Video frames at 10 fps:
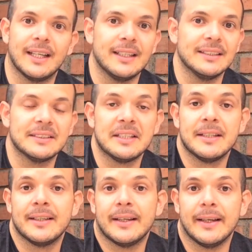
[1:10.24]
sales
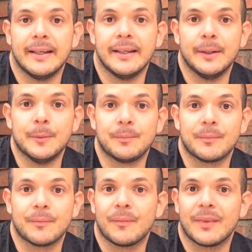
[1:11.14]
eh,
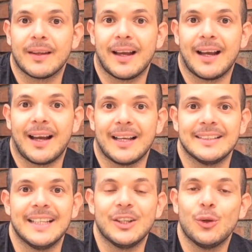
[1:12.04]

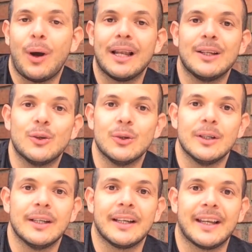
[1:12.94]
haciendo algo
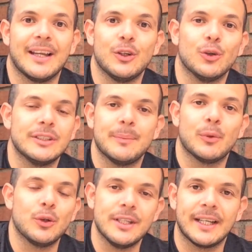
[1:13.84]
que no se
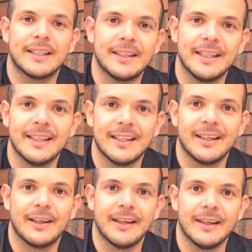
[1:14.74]
proyecte
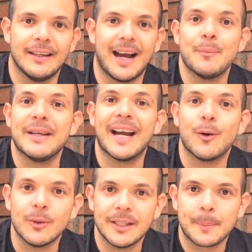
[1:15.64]
eh,
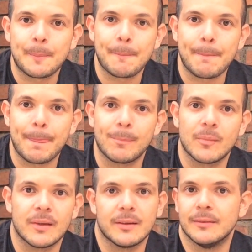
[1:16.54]
amigable,
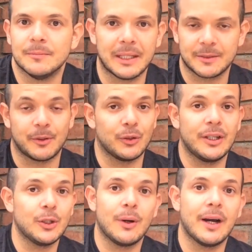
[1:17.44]
las
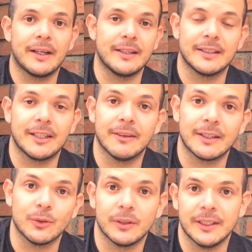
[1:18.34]
personas no van a querer trabajar
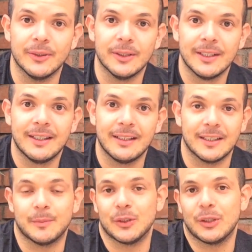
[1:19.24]
contigo,
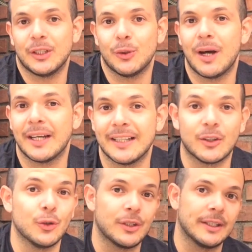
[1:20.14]
las personas no van a querer
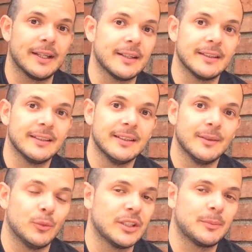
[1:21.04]
contratarte.
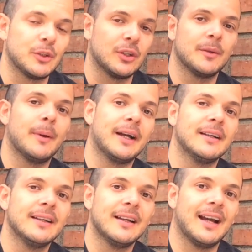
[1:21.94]
Muchas personas van
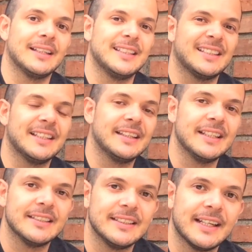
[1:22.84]
a ya
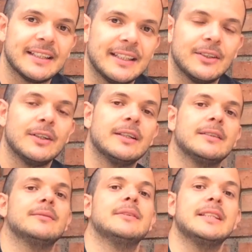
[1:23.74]
sentir cierta
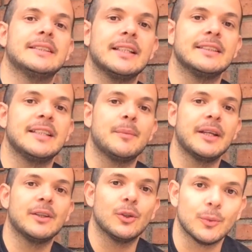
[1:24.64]

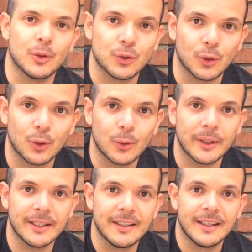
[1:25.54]
distanciamiento con solo
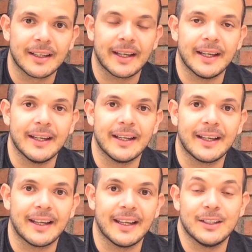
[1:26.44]
ver que,
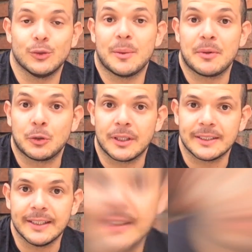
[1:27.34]
eres una persona
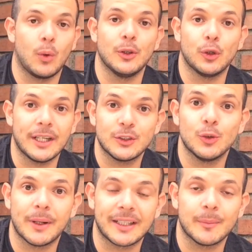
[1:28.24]
seria. Cuando creas
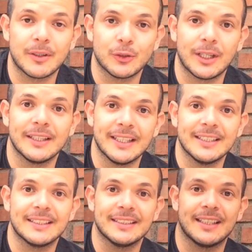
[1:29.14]
tu marca personal
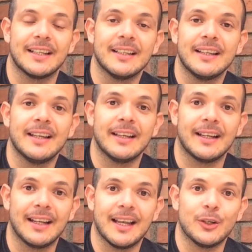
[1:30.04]
tienes que estar
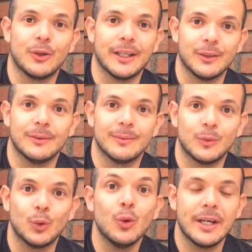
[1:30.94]
claro que
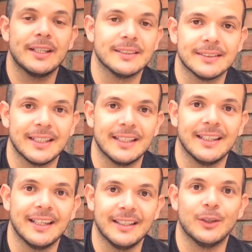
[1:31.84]
tú eres el,
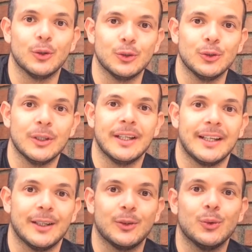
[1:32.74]
negocio,
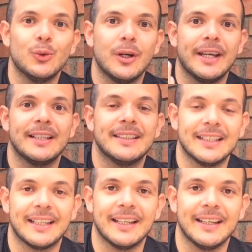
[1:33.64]
que tú eres
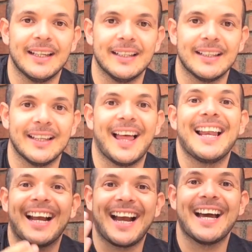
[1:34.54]
el que, el que da
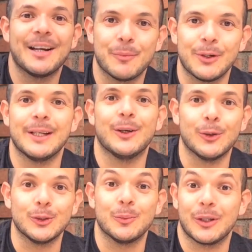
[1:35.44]
la cara por el
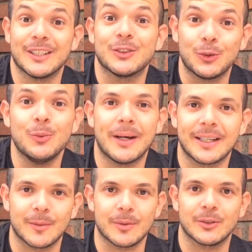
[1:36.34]
negocio, porque es tu
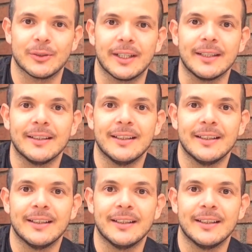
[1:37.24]
marca personal.